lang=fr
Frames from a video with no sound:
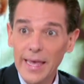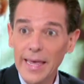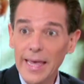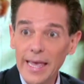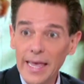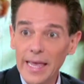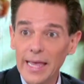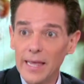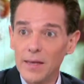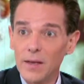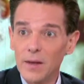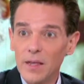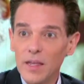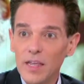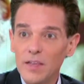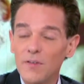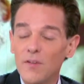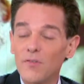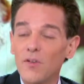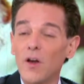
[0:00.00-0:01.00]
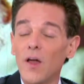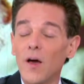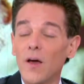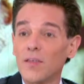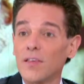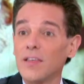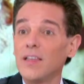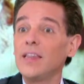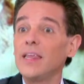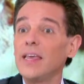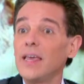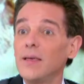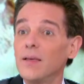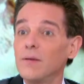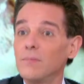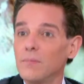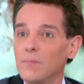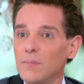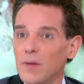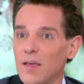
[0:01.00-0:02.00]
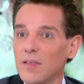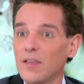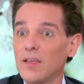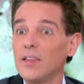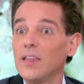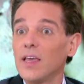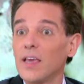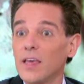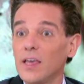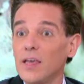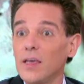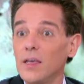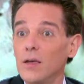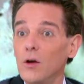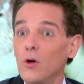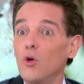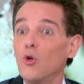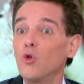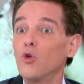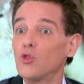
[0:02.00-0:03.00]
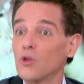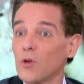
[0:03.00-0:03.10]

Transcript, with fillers: et il va falloir assigner. Assigner qui Le